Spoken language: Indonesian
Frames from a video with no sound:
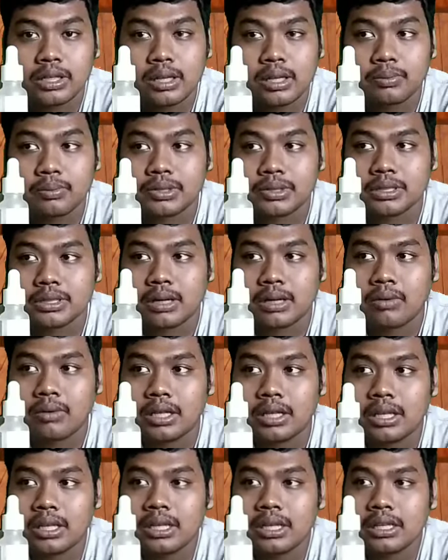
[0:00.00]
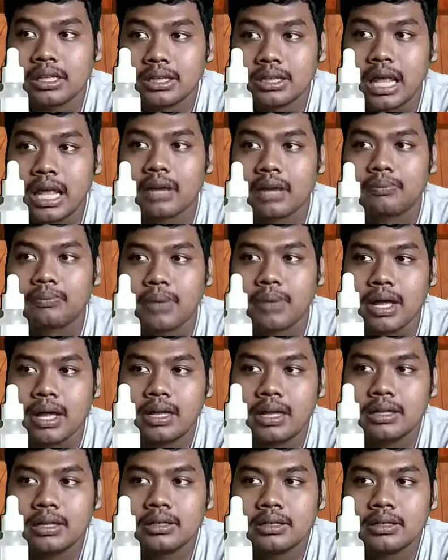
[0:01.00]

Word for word: yang berjerawat tanpa